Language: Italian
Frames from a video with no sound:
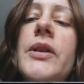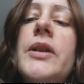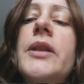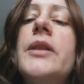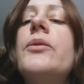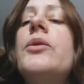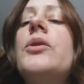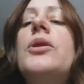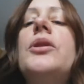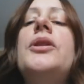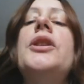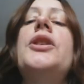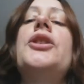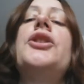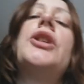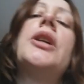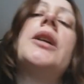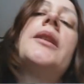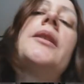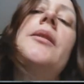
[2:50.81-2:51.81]
mi
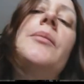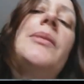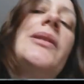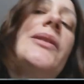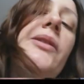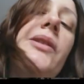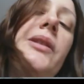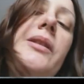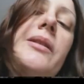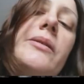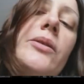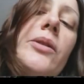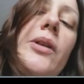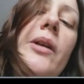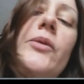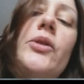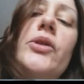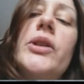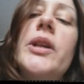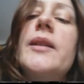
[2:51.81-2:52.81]
stavo scazzando di
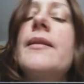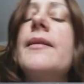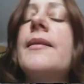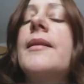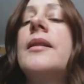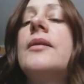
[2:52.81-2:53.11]
brutto